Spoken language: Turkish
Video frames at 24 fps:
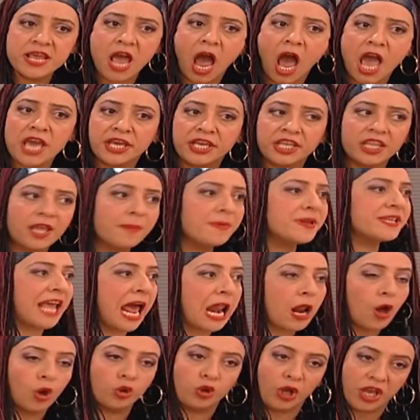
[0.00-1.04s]
ya, ikide bir
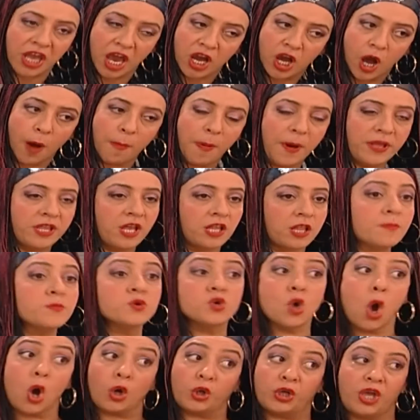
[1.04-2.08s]
gel odaya
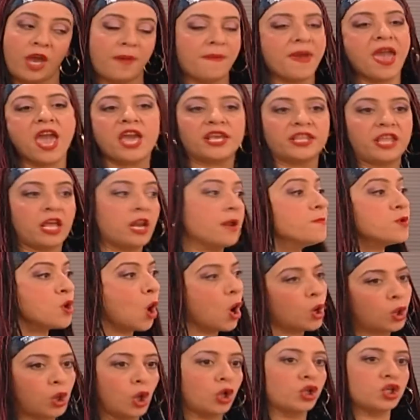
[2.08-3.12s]
kapanalım, yok yemeğe gidelim,
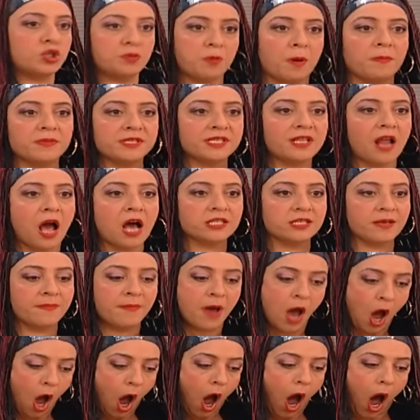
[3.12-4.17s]
yok konuşmamız lazım.
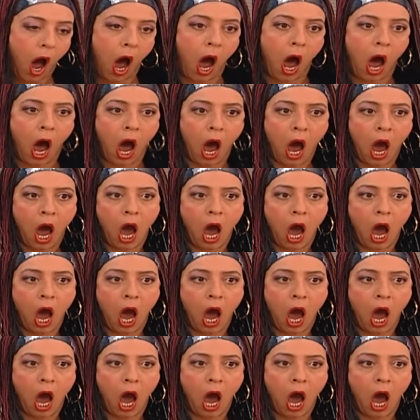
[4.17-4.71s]
Oo,